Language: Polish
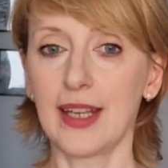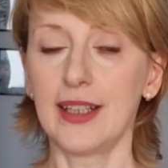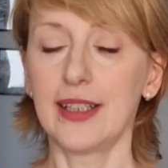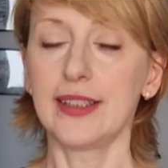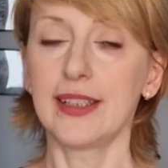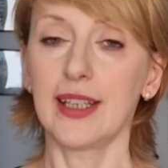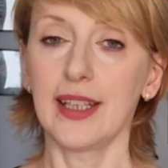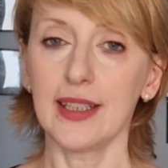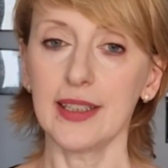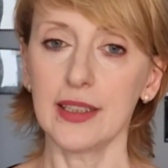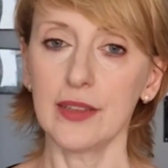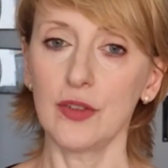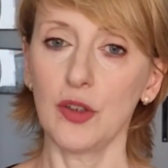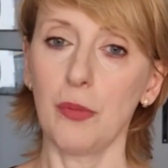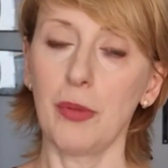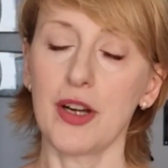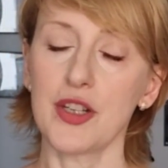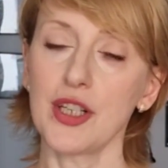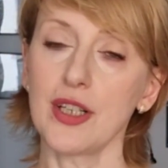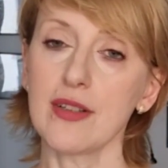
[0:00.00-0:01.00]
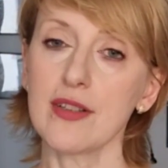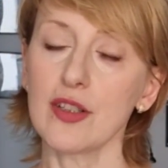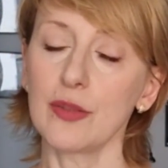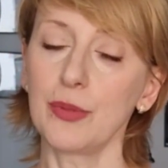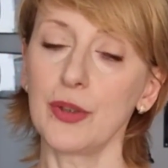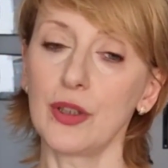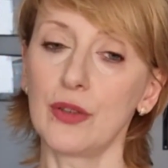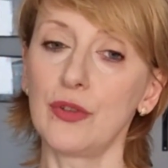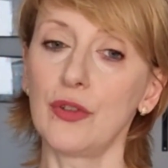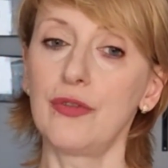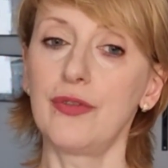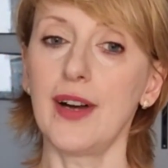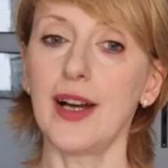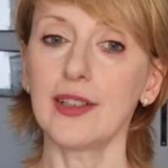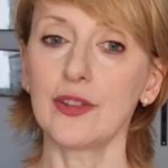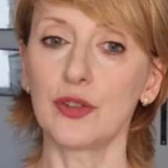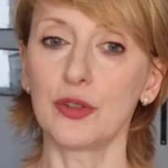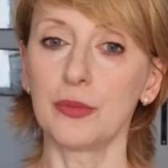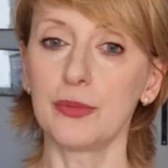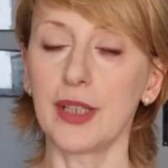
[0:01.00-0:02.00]
Niekiedy wyobrażano sobie owo
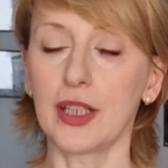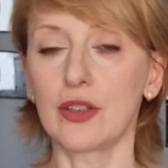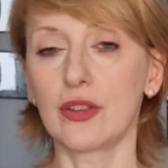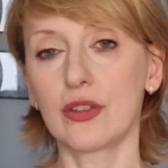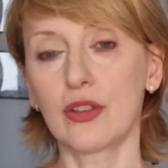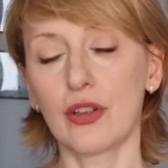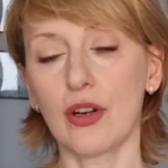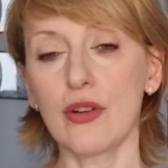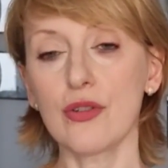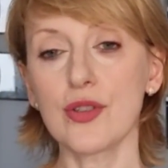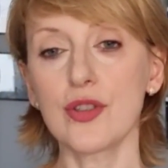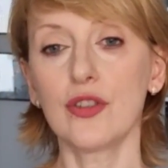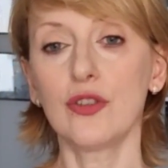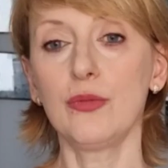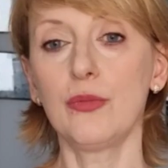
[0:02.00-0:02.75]
fatum jako groźną,